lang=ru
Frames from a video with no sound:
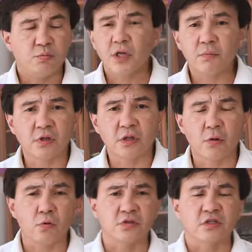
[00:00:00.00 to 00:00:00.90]
У меня был
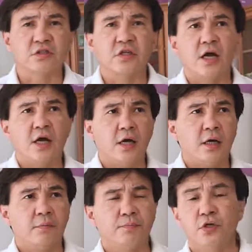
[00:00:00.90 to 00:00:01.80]
какой-то страх
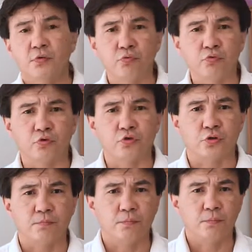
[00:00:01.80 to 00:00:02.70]
перед будущим.